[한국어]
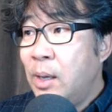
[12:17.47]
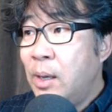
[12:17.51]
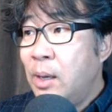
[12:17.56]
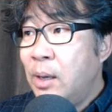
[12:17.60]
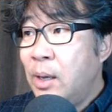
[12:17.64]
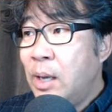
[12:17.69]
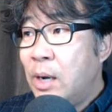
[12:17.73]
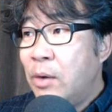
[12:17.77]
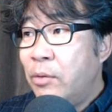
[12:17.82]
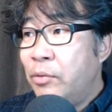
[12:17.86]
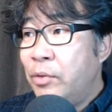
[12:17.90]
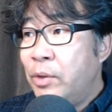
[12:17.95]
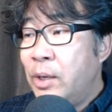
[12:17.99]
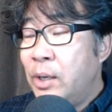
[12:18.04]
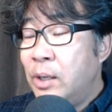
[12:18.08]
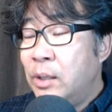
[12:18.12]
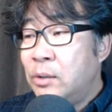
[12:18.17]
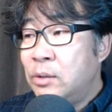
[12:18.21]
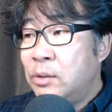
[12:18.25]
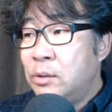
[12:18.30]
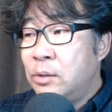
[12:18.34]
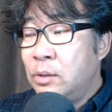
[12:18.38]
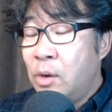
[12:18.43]
가운데
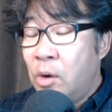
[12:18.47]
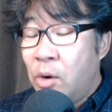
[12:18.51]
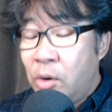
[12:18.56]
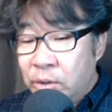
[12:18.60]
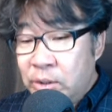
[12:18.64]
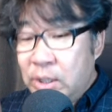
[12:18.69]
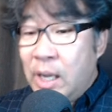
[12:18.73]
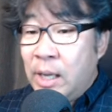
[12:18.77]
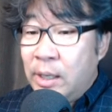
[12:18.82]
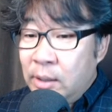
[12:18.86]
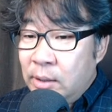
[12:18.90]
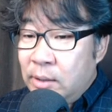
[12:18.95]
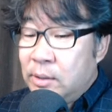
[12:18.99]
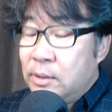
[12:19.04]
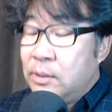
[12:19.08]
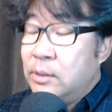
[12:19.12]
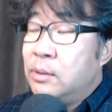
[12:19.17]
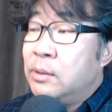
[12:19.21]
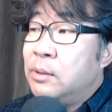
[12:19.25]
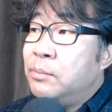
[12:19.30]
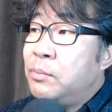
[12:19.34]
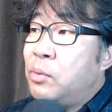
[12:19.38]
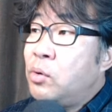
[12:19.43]
어제는
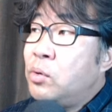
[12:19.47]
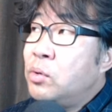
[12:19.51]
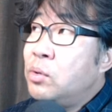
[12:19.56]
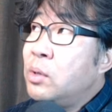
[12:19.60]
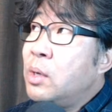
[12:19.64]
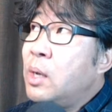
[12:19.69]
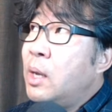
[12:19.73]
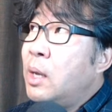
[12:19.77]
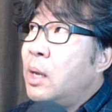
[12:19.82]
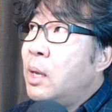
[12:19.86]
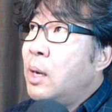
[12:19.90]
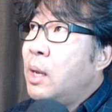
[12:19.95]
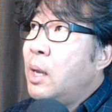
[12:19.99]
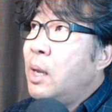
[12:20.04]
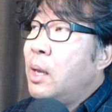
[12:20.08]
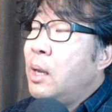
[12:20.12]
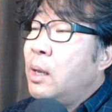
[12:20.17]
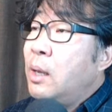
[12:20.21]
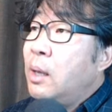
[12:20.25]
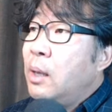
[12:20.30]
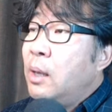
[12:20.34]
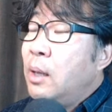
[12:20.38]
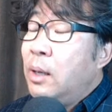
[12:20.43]
그 포르투갈의
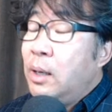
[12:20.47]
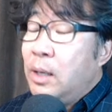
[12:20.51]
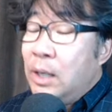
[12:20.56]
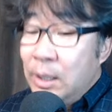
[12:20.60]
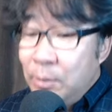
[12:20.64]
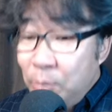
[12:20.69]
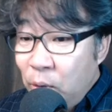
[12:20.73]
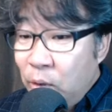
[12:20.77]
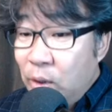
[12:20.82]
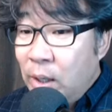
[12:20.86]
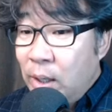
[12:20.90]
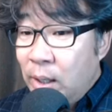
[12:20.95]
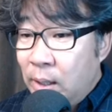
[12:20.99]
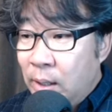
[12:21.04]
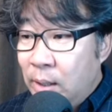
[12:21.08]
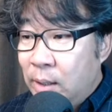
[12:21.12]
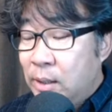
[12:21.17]
리모델링,